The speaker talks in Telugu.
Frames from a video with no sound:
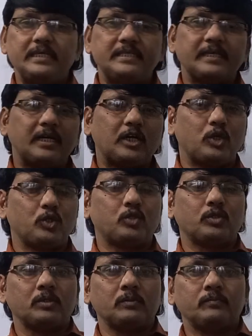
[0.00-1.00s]
ఈజీగా
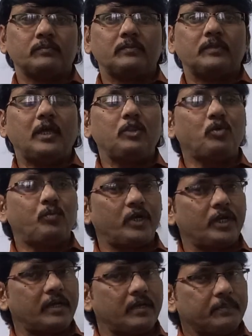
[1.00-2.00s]
కరుగుతుంది
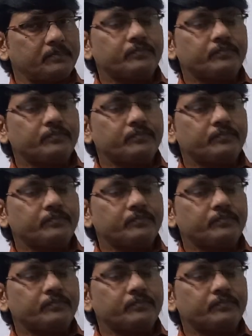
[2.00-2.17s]
దాంతోపాటుగా